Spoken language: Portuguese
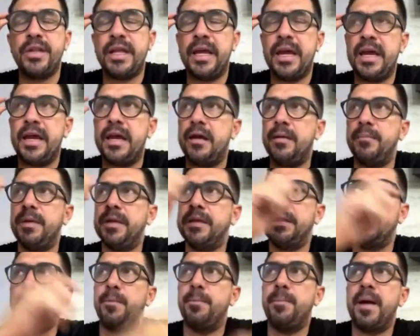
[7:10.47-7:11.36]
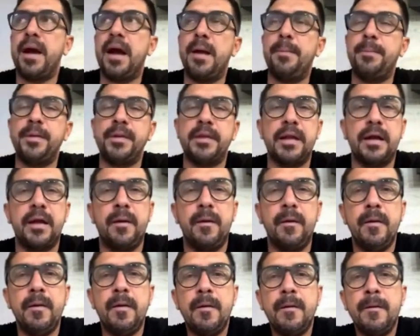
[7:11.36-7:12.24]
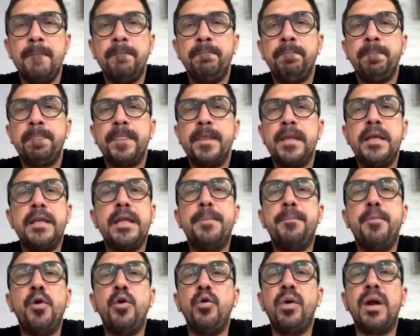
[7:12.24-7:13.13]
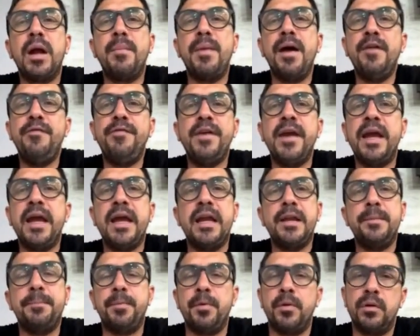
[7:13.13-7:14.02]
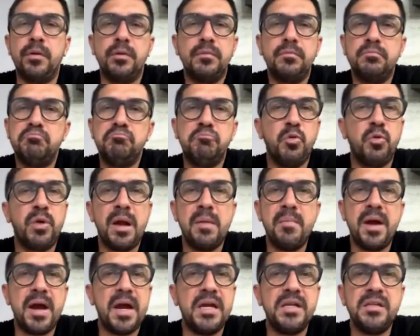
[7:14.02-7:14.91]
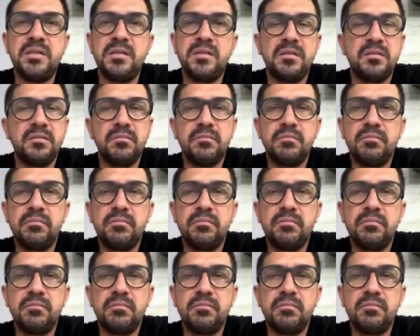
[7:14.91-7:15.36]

ideia, bateu um papo e tal. E depois nunca mais vi ele, pô. Nunca mais.